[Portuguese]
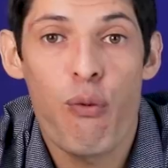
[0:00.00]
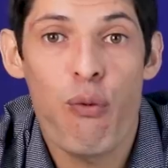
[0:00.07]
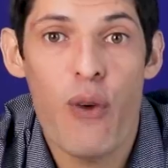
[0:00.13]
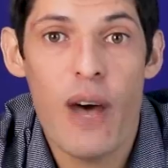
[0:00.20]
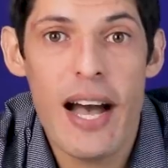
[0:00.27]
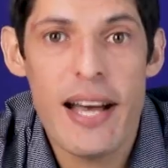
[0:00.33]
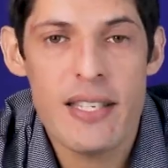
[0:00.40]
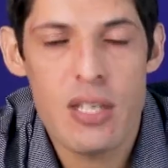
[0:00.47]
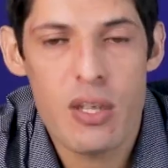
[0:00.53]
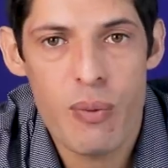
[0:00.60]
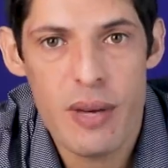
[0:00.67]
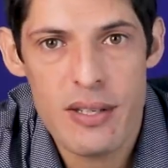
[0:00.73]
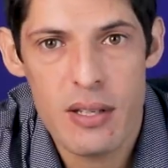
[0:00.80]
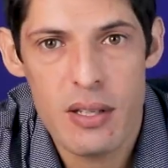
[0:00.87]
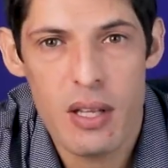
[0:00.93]
façam
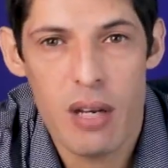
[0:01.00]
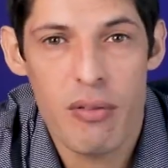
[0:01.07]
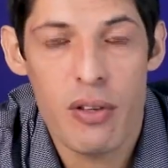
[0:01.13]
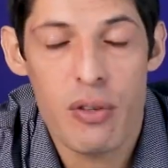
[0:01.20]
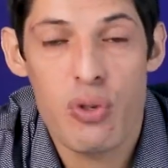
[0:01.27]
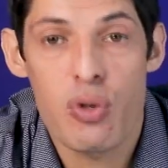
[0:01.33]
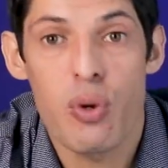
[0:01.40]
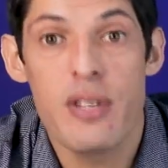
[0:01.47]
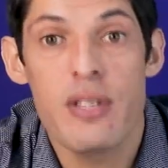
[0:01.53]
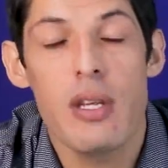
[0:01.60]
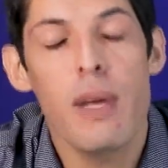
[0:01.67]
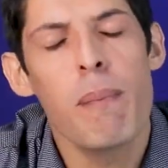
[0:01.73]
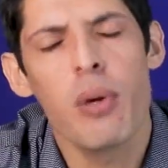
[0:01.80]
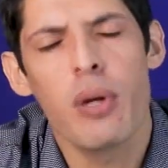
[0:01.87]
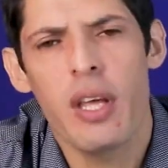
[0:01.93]
as intervenções
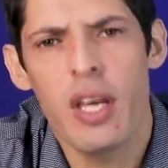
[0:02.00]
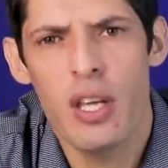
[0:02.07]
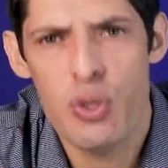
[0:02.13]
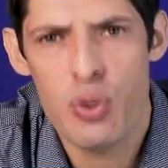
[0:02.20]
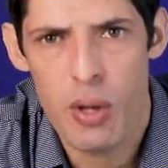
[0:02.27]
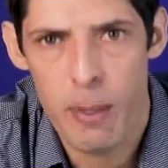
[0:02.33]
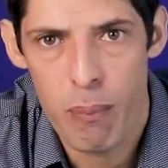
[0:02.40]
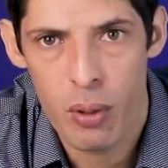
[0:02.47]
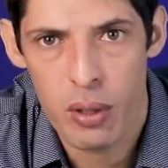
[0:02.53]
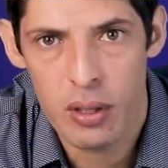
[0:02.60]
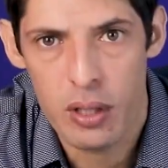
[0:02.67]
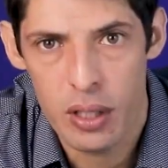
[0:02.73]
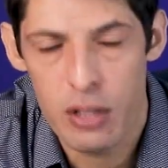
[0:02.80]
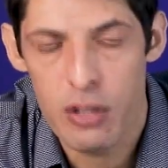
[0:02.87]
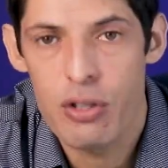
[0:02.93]
e por que que isso é
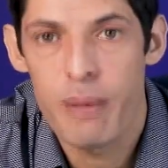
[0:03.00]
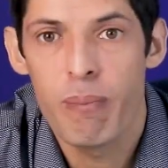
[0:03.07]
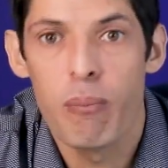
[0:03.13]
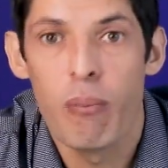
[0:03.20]
importante?